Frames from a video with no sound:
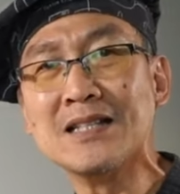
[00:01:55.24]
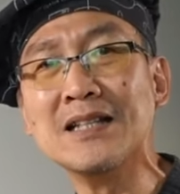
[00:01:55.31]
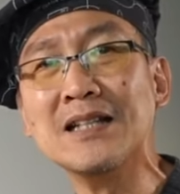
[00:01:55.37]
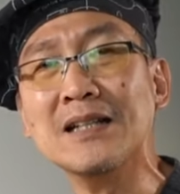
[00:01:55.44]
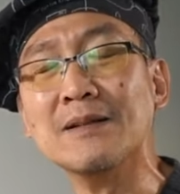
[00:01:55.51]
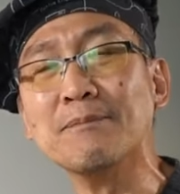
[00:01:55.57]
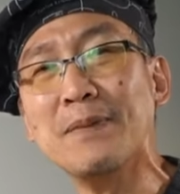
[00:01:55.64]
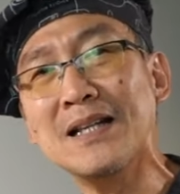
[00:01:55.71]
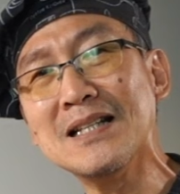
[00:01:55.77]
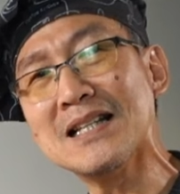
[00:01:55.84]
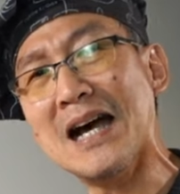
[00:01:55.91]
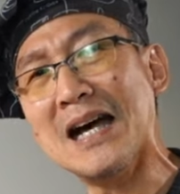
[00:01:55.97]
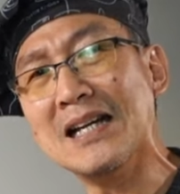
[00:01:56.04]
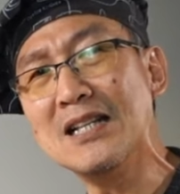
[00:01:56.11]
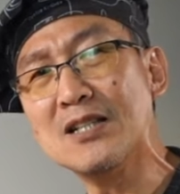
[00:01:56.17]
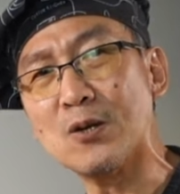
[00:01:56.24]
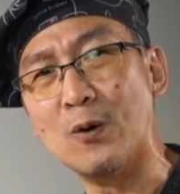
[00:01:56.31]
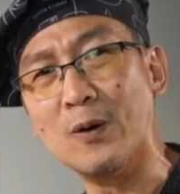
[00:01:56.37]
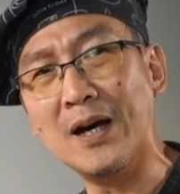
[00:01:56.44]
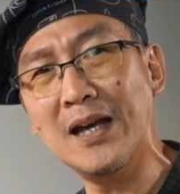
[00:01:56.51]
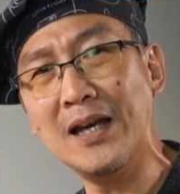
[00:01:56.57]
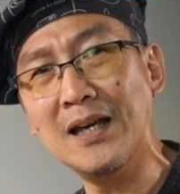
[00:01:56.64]
ซึ่งเป็นสารที่
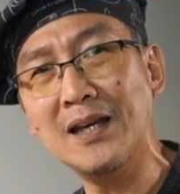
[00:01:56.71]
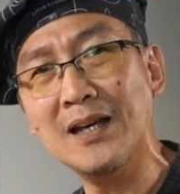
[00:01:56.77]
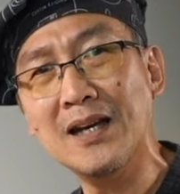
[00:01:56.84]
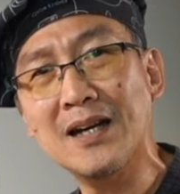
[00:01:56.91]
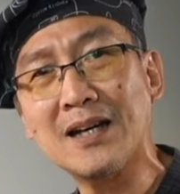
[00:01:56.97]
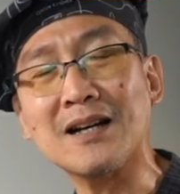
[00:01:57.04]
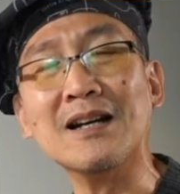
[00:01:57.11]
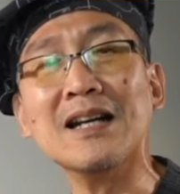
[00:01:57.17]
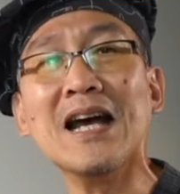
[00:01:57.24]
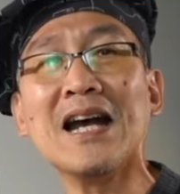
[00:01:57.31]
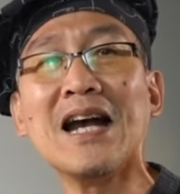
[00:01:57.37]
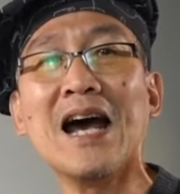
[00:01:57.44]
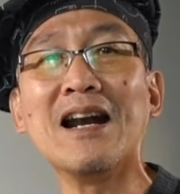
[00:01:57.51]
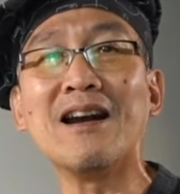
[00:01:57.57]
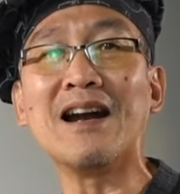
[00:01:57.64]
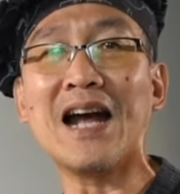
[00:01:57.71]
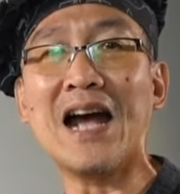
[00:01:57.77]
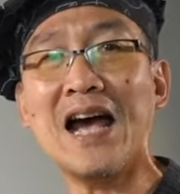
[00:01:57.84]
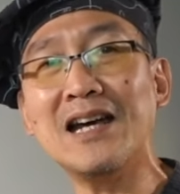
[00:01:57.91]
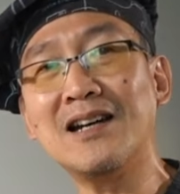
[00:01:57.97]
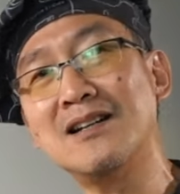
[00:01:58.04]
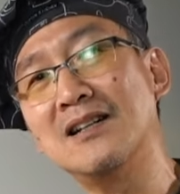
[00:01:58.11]
ส่งให้เกิดอาการระ
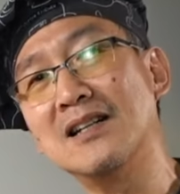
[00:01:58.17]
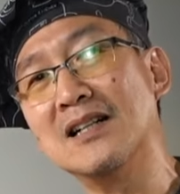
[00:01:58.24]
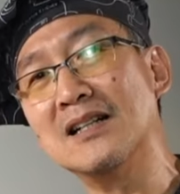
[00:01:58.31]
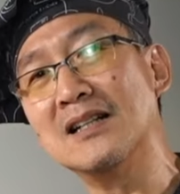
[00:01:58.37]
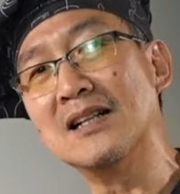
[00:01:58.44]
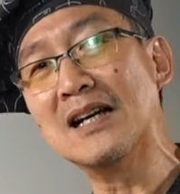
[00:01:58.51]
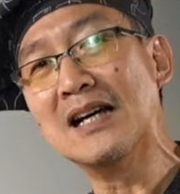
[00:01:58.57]
คายเคือง